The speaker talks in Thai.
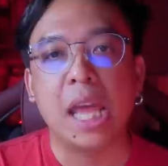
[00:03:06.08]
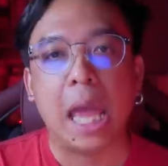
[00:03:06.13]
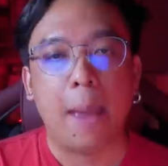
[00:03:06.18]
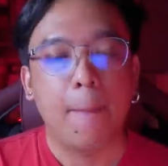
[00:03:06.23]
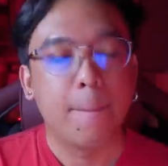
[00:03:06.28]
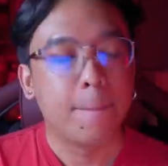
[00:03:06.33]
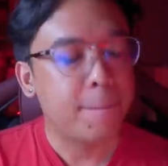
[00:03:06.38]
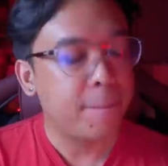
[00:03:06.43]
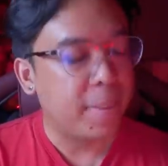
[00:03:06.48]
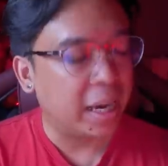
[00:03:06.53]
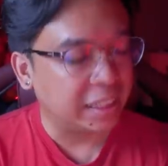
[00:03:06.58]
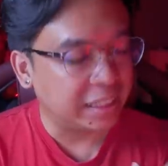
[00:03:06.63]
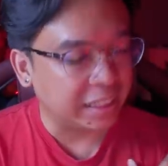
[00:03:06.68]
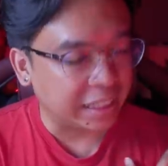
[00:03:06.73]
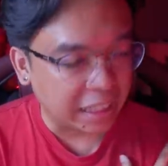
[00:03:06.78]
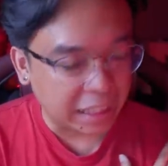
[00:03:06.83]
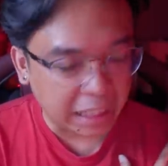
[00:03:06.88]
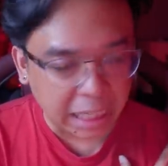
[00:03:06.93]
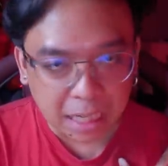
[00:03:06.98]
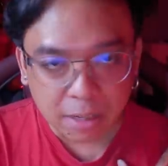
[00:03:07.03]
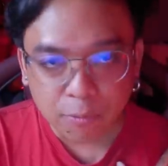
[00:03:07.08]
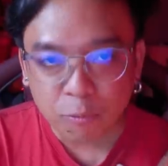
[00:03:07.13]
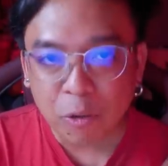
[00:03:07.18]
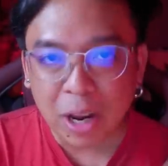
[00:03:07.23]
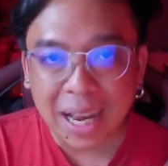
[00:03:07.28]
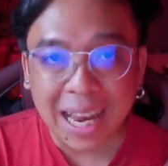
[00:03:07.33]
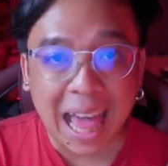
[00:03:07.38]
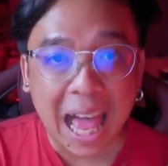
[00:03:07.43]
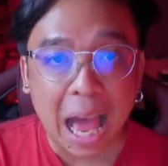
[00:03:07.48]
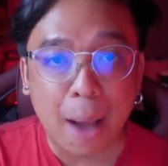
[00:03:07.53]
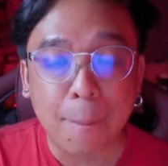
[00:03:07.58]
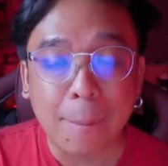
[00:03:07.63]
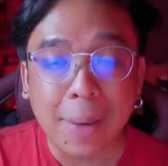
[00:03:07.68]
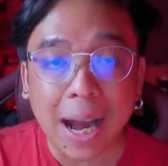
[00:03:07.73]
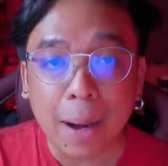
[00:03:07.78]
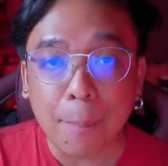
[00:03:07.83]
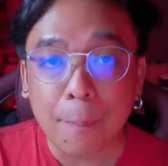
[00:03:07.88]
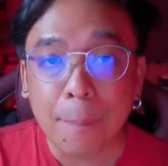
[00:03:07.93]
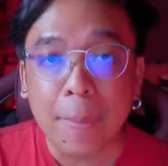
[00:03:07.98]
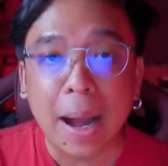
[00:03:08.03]
เนี่ย มันจะกินเวลา
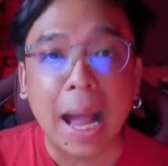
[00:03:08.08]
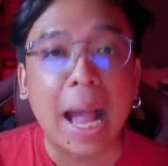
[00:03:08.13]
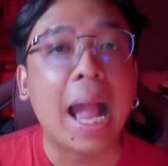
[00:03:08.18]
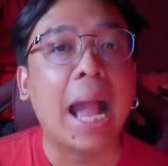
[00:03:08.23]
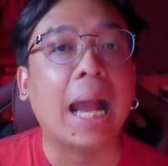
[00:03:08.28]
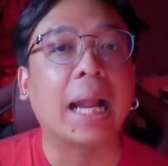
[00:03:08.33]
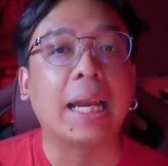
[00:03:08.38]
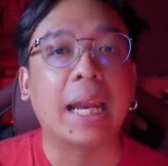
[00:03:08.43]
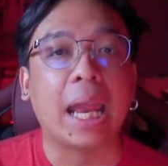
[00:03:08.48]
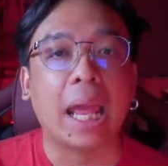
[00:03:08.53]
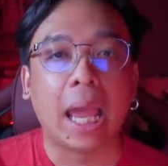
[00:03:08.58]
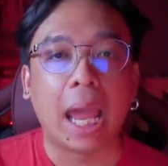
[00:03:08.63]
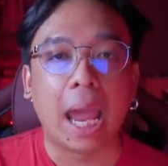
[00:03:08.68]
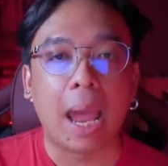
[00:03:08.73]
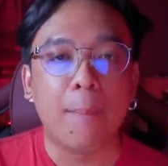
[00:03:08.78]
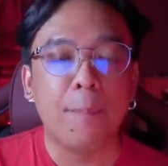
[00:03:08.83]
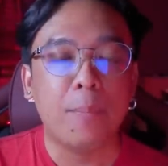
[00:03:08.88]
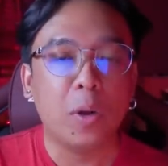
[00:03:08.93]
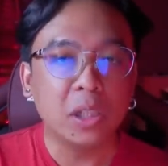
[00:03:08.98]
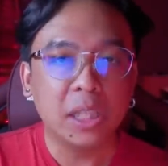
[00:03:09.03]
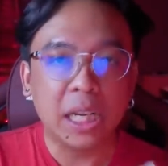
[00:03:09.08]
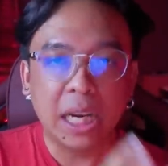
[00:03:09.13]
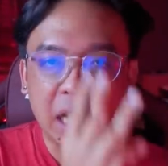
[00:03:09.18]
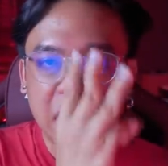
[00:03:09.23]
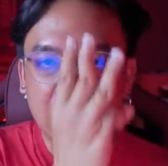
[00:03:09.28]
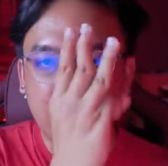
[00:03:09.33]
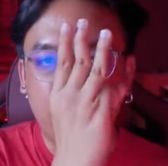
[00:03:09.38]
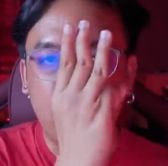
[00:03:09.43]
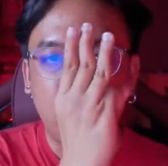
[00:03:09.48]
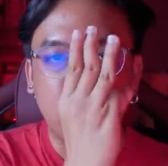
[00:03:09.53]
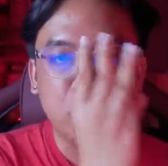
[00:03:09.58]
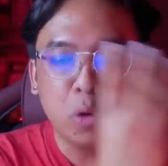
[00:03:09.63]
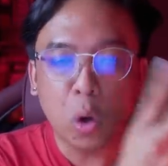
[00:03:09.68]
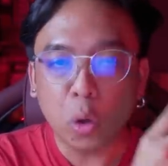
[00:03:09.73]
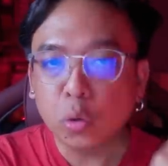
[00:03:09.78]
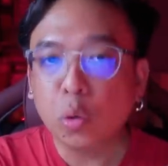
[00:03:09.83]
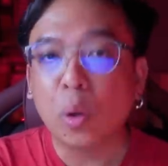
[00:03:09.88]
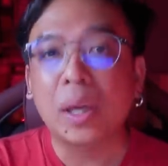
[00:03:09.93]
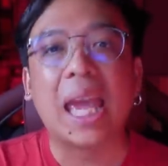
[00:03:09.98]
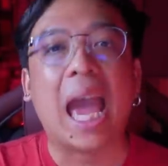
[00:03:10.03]
มาก ๆ นะครับ เพราะฉะนั้นเนี่ยผมย
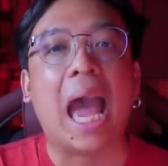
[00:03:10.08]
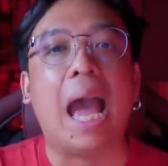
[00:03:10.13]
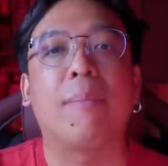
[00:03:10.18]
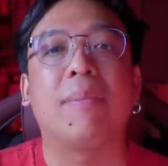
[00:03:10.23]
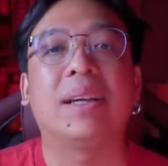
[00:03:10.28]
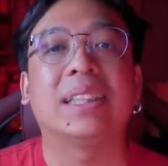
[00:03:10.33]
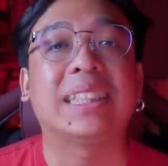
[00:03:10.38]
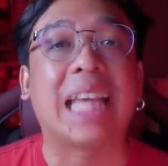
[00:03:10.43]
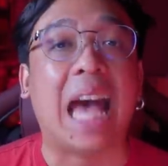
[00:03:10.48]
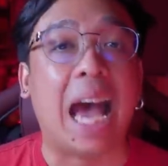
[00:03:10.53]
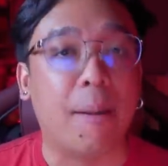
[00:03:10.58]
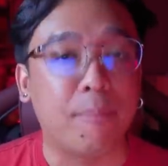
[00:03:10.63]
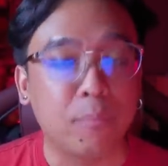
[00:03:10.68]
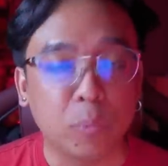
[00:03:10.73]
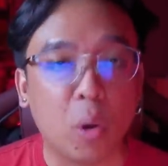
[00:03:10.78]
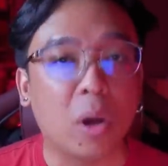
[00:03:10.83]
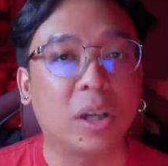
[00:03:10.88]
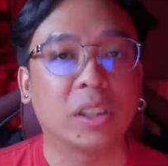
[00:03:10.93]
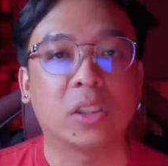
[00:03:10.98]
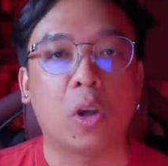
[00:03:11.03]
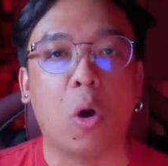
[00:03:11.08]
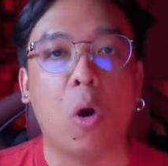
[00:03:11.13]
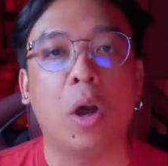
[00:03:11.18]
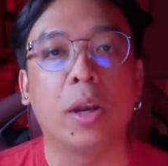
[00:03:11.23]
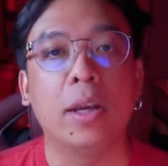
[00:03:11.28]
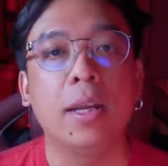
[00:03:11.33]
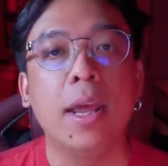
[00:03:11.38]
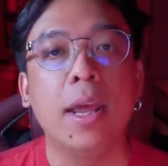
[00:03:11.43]
กตัวอย่างมา 3 ตัวอักษร